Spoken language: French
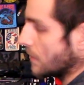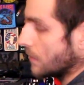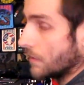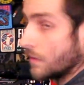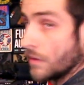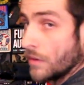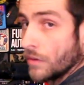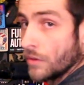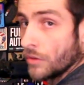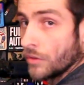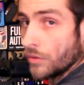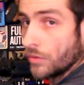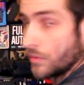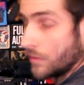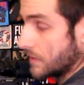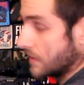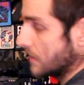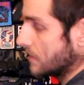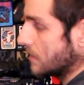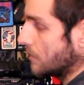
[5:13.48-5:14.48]
ici.
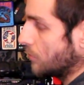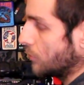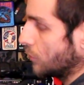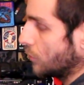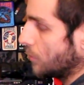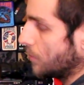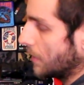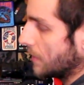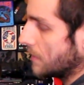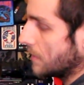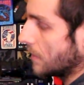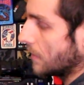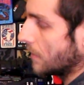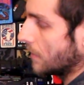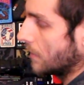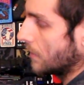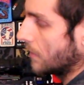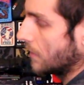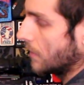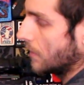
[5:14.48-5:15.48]
Donc ça c'est plutôt
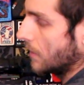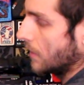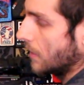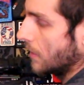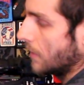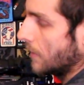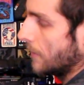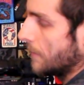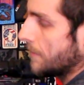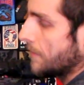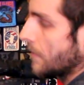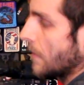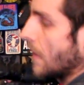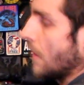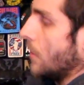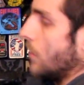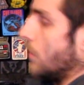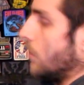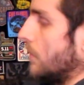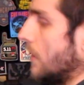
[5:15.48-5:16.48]
pratique.
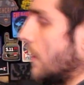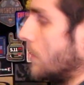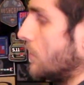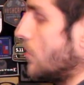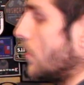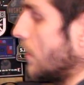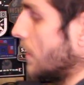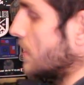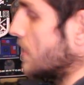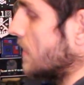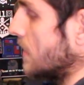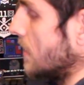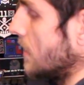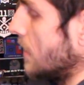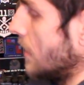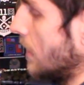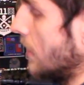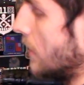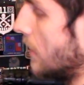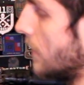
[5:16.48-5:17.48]
On va avoir
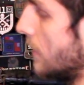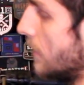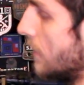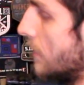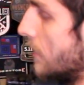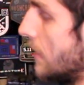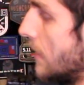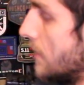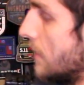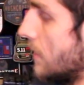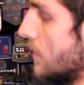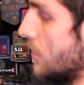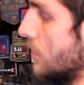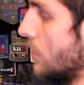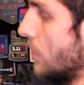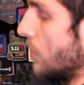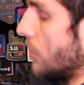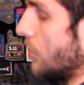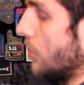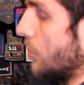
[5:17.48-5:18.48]
ici un
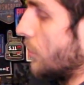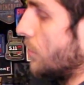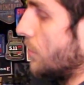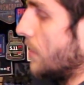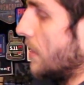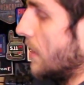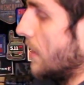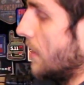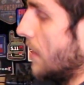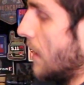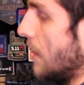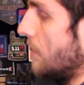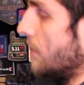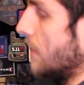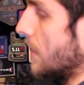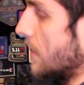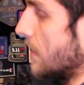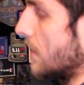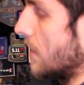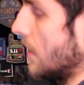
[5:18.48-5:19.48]
attache sangle QD
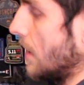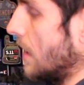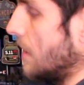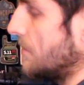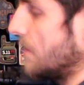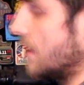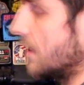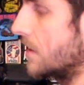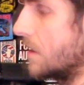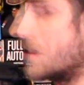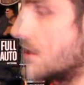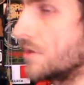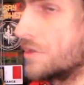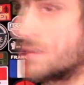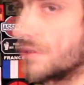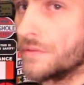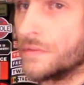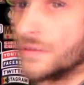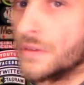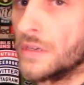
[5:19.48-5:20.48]
avec un
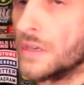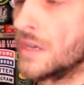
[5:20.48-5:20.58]
marquage,